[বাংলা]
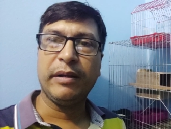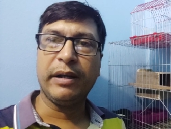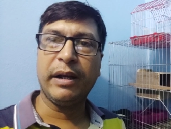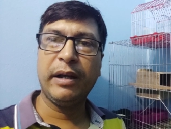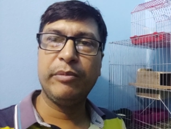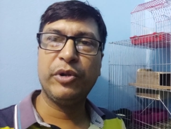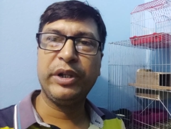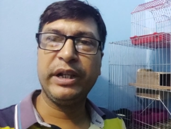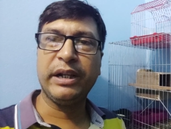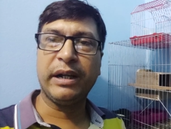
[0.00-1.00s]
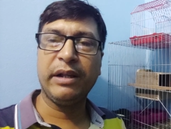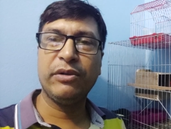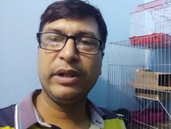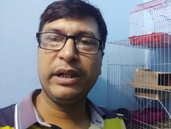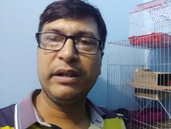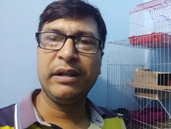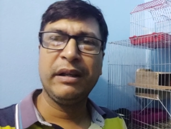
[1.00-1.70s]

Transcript: নানা বর্ণের নানা রঙের